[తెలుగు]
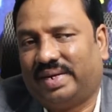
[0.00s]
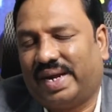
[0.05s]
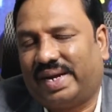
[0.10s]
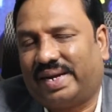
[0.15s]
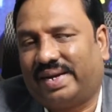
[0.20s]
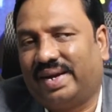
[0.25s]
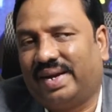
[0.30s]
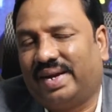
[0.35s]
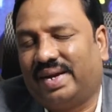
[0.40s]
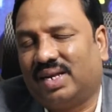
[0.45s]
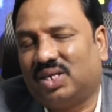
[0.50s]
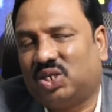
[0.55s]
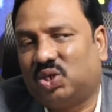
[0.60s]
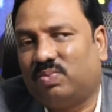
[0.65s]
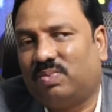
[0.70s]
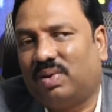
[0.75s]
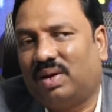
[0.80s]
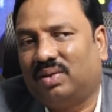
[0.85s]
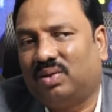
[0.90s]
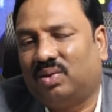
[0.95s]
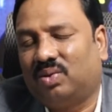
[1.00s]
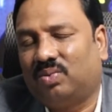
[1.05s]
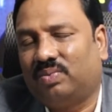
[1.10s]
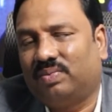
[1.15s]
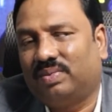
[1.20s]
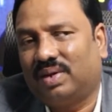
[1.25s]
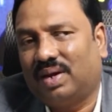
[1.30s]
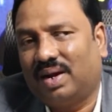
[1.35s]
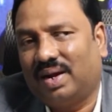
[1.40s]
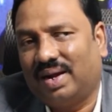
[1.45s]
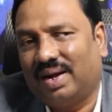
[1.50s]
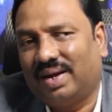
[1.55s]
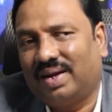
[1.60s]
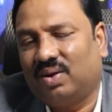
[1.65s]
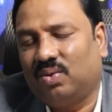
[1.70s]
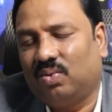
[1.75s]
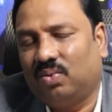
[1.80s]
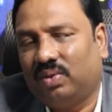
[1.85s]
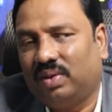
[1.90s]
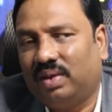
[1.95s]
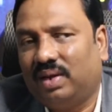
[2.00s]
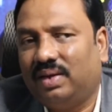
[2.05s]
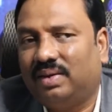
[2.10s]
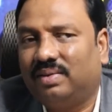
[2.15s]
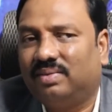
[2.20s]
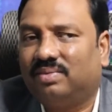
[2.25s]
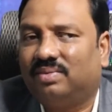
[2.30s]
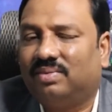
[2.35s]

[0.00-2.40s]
టెక్నికల్స్ మాత్రం అలాగే ఉంది